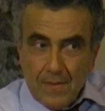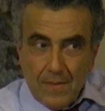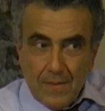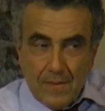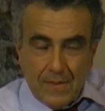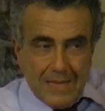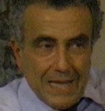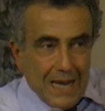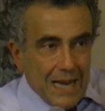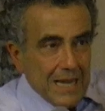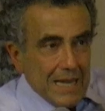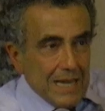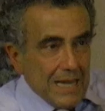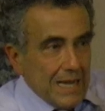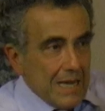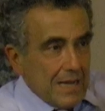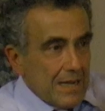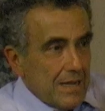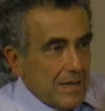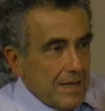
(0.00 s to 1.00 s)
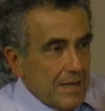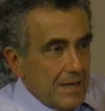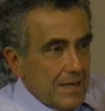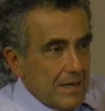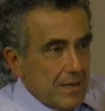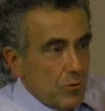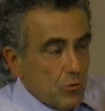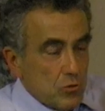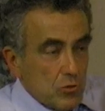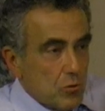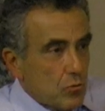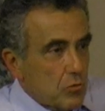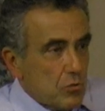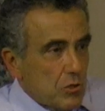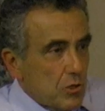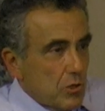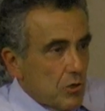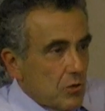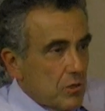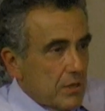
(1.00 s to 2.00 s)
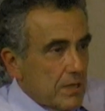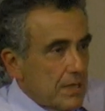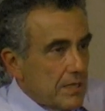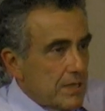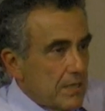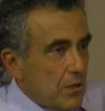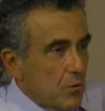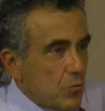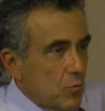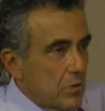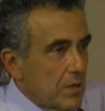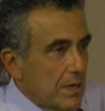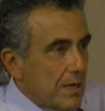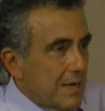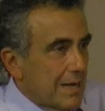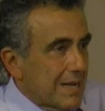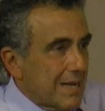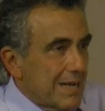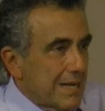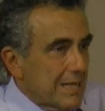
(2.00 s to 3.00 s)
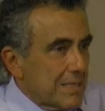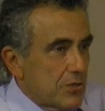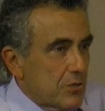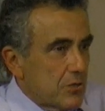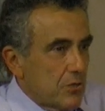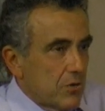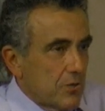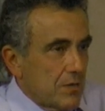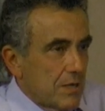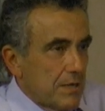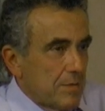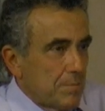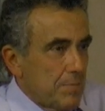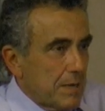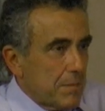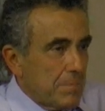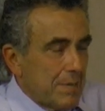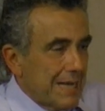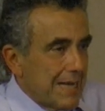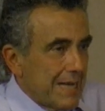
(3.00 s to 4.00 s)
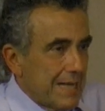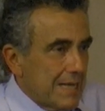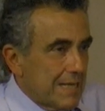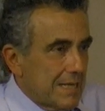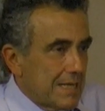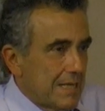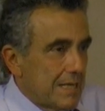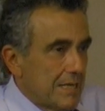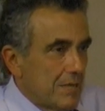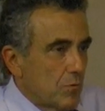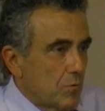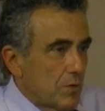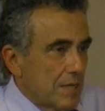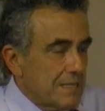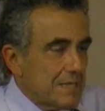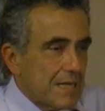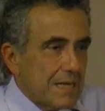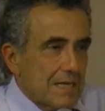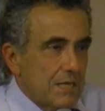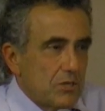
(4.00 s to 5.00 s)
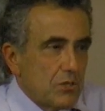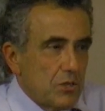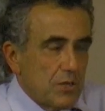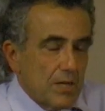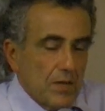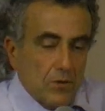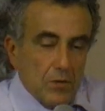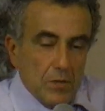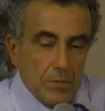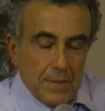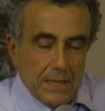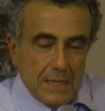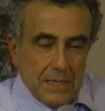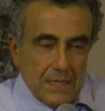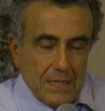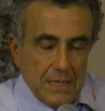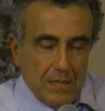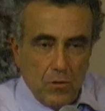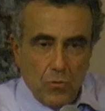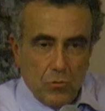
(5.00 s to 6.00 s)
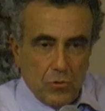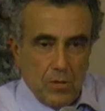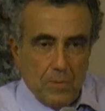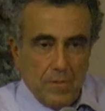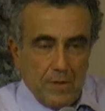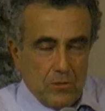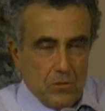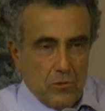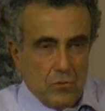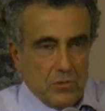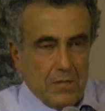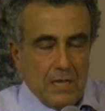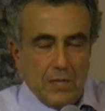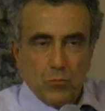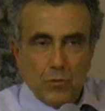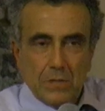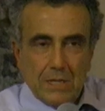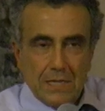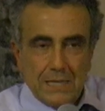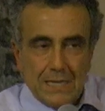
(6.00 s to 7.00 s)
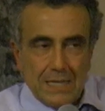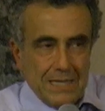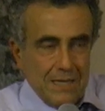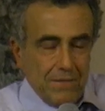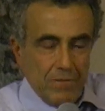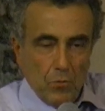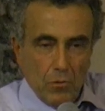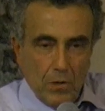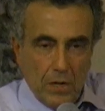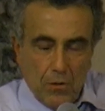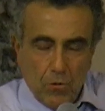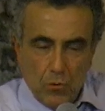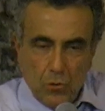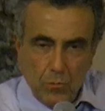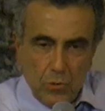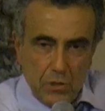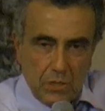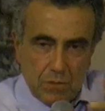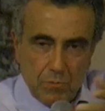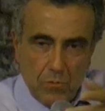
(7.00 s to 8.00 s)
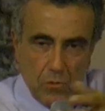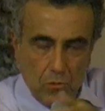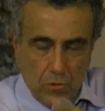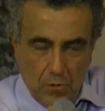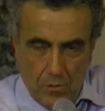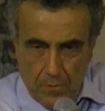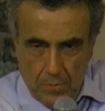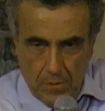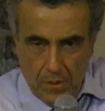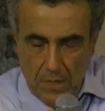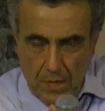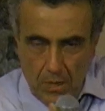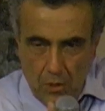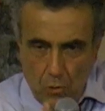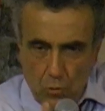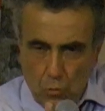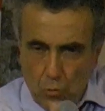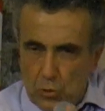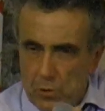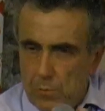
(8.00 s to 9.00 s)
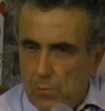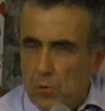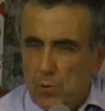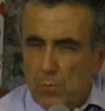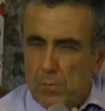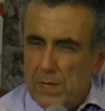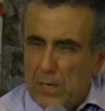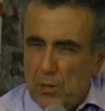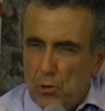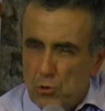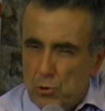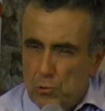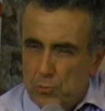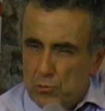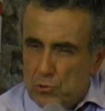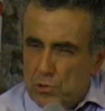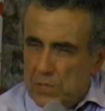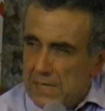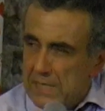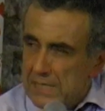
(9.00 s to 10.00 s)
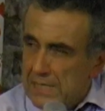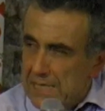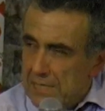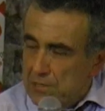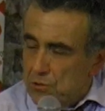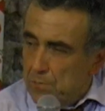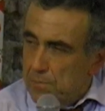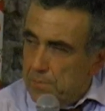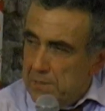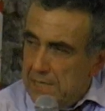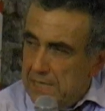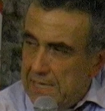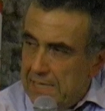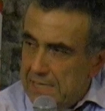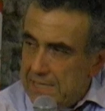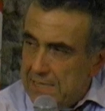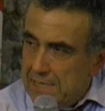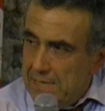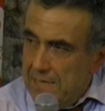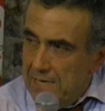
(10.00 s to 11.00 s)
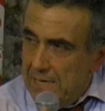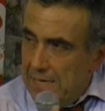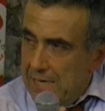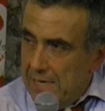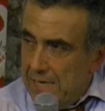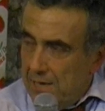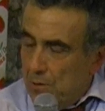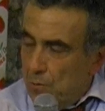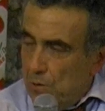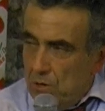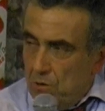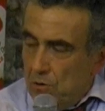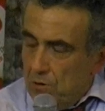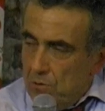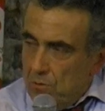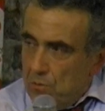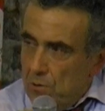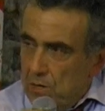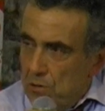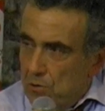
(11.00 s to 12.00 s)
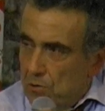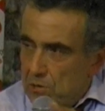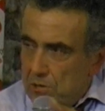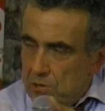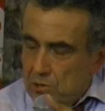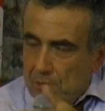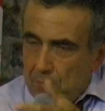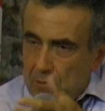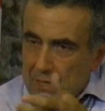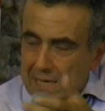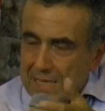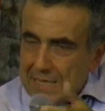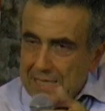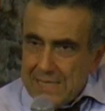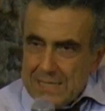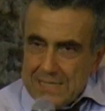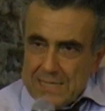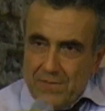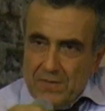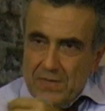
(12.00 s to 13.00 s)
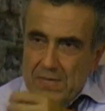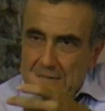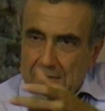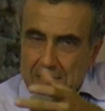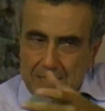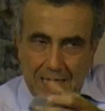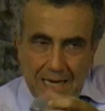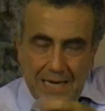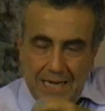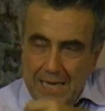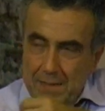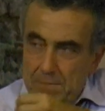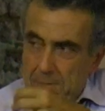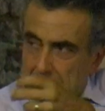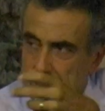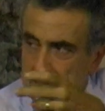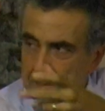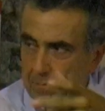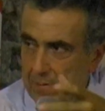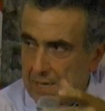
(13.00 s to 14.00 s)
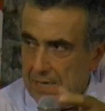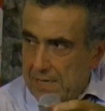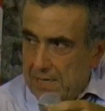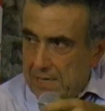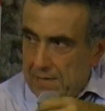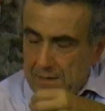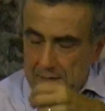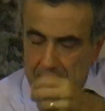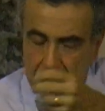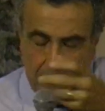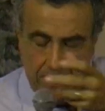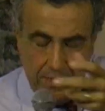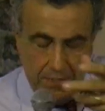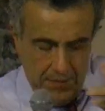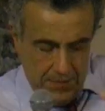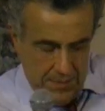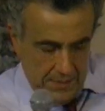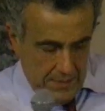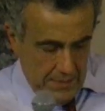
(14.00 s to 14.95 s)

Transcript: dalla costruzione di una relazione permanente, di una strategia con i partiti. L'ultimo, ci sono stati due tentativi, uno era il comunismo, l'ultimo, e non mi ricordo più se era DS o PDS, quello, quello diciamo, della terza via, D'Alema, Blair, eh,